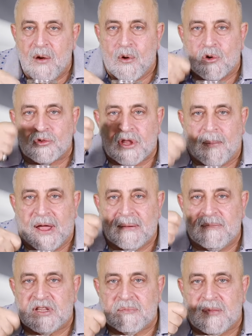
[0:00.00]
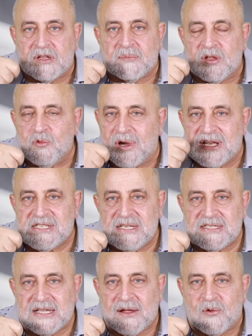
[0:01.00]
واكون طبعا متمضمض وغسل
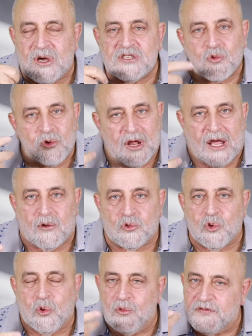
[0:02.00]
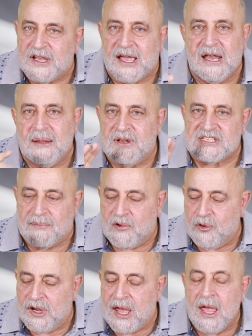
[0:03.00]
سناني كويس وكون على وضوء وافتجال القبله زي ما
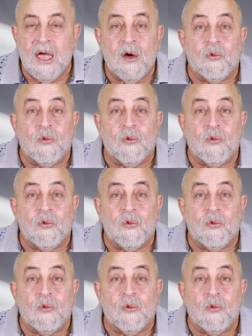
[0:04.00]
قلنا